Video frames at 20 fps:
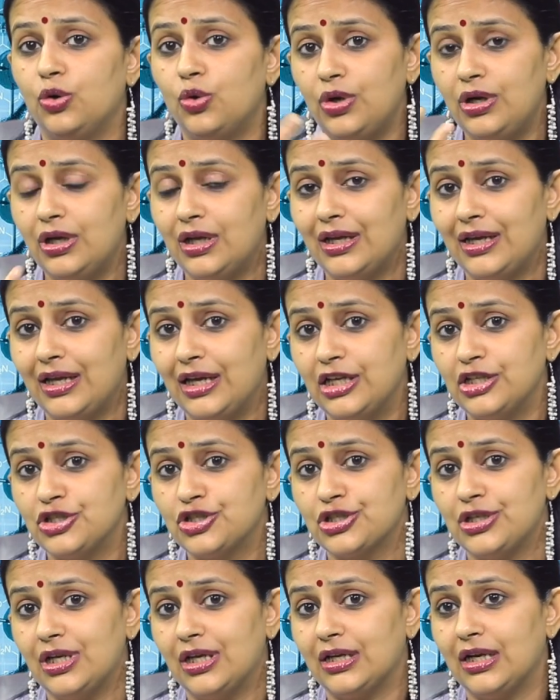ஓல்டர்
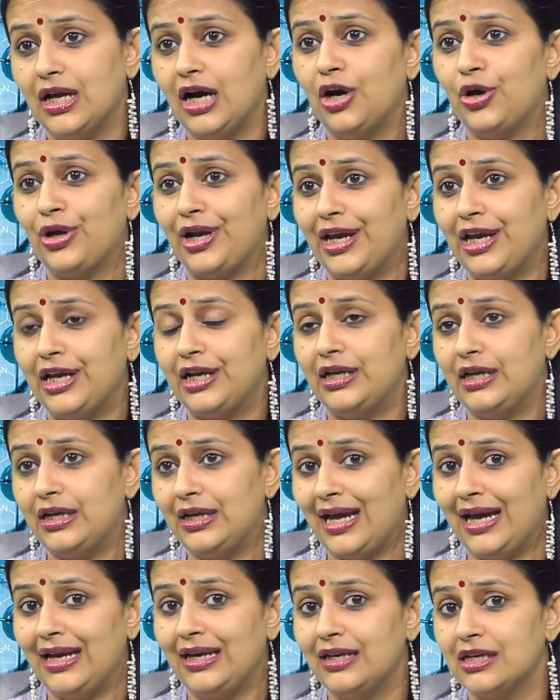ஏஜ்லன்னா ஒரு எயிட்
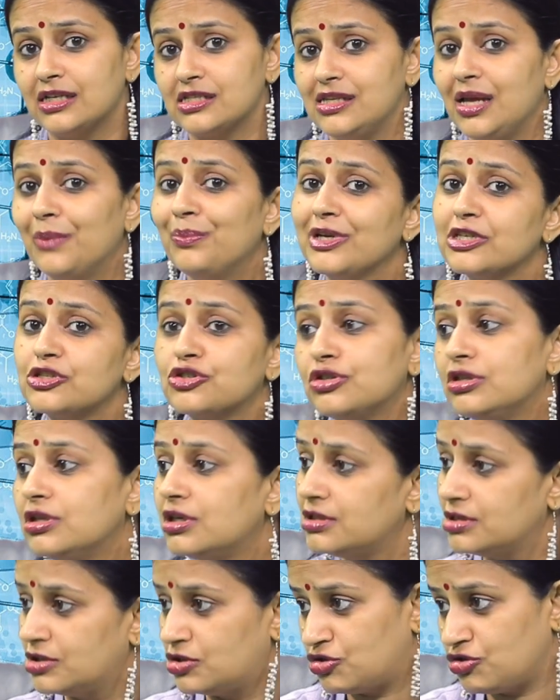நைன் இயர்ஸ்லாம்
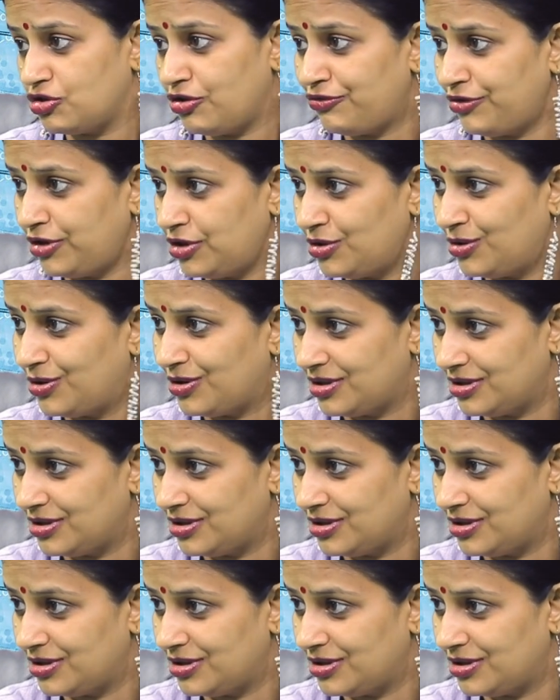மஸ்குலர் டிஸ்ட்ராஃபின்னு